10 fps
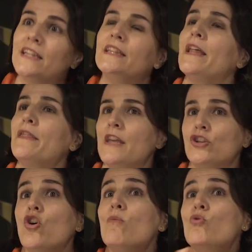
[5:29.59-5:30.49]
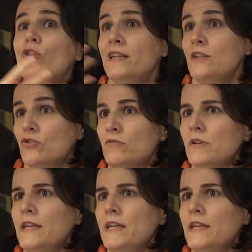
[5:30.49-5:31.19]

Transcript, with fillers: tendencias comunes, ¿no?